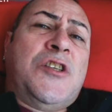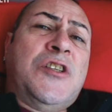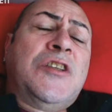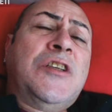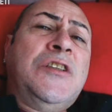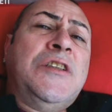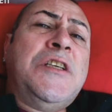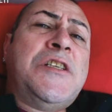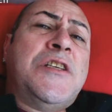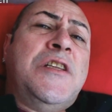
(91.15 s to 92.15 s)
çılgınlığı
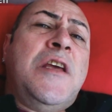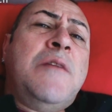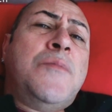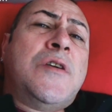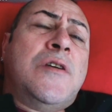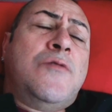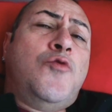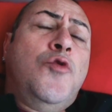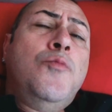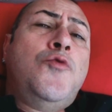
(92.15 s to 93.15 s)
içindeyim ki
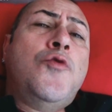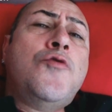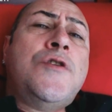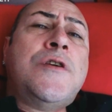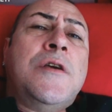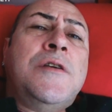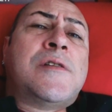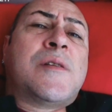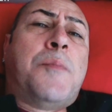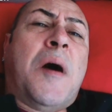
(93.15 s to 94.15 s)
tüm Türkiye'yi
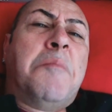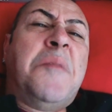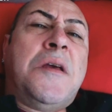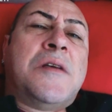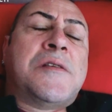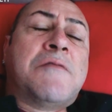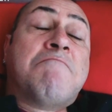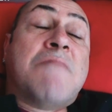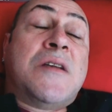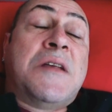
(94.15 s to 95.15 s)

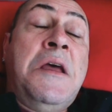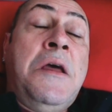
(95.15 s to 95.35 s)
spamlayasım var